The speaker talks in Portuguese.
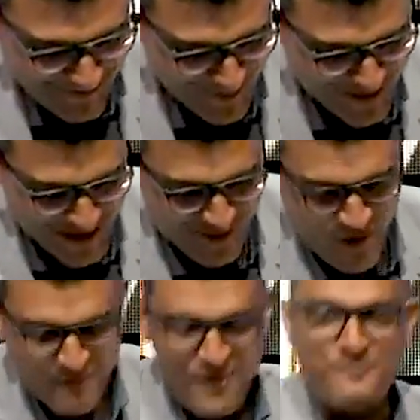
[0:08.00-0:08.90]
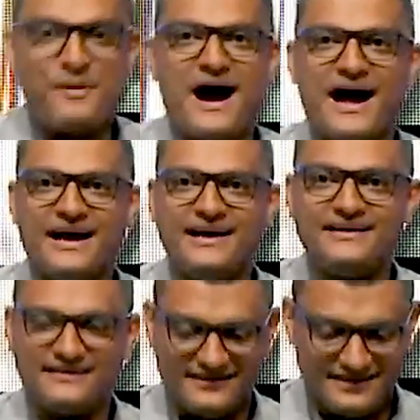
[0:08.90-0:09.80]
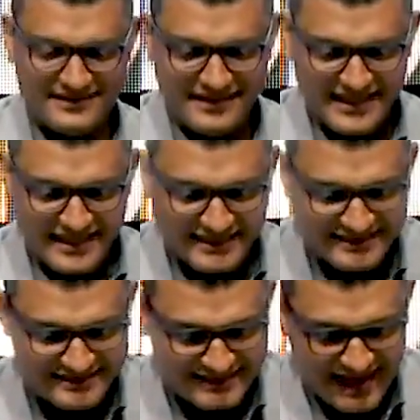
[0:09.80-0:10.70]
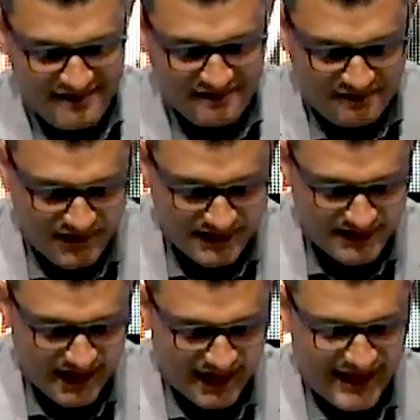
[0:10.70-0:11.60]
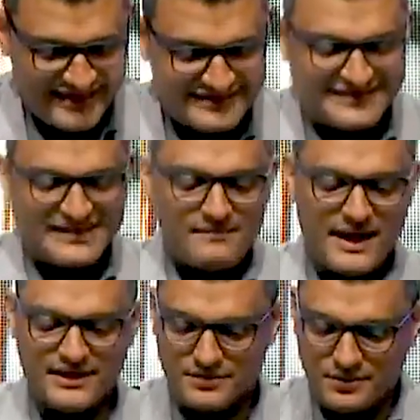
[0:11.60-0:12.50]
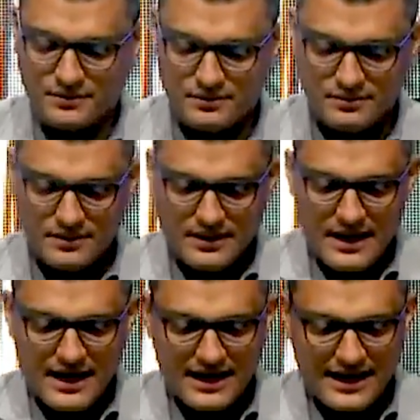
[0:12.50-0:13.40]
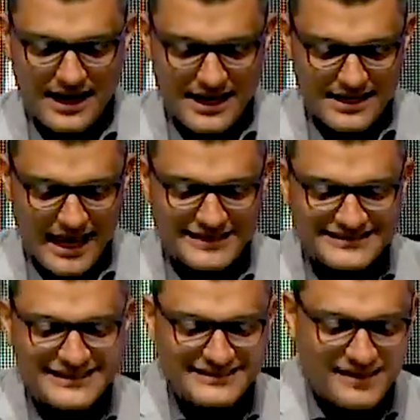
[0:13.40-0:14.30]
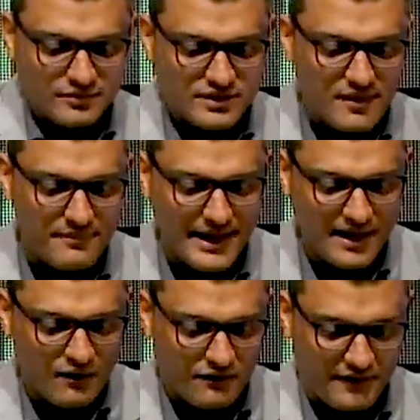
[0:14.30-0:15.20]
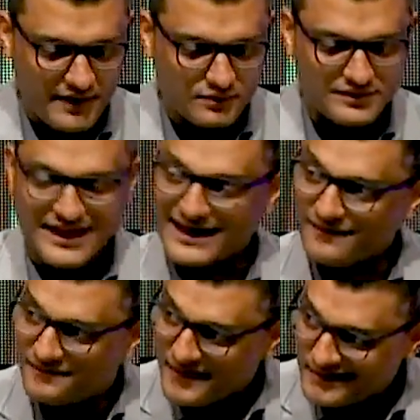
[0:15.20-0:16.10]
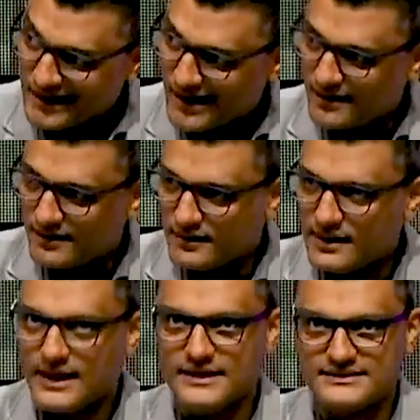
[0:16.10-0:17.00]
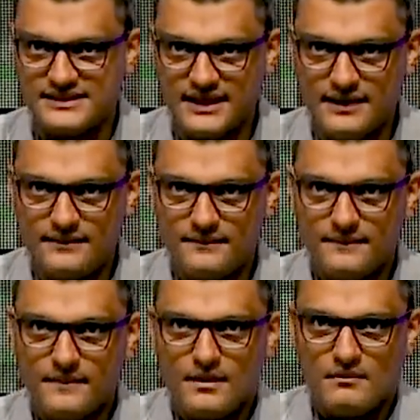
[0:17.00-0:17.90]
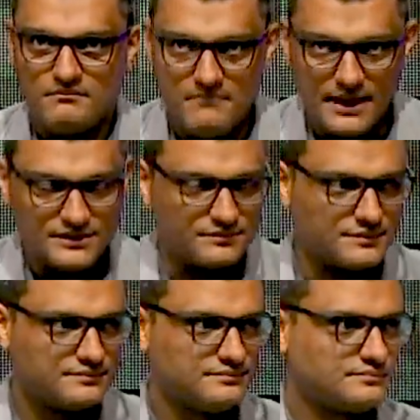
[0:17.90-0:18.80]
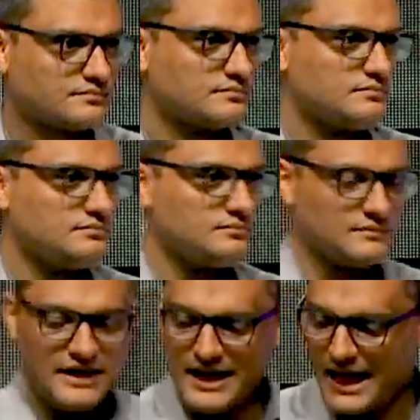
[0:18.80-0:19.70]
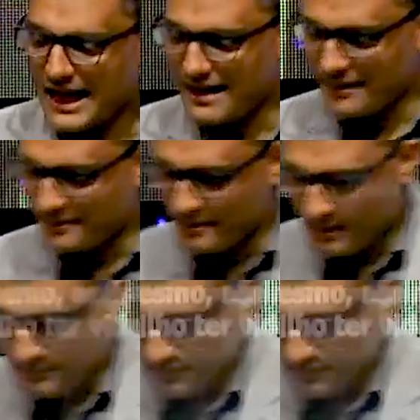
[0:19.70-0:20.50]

Porque como o Pai tem vida em si mesmo, assim deu também ao Filho ter a vida em si mesmo. Abre a Bíblia,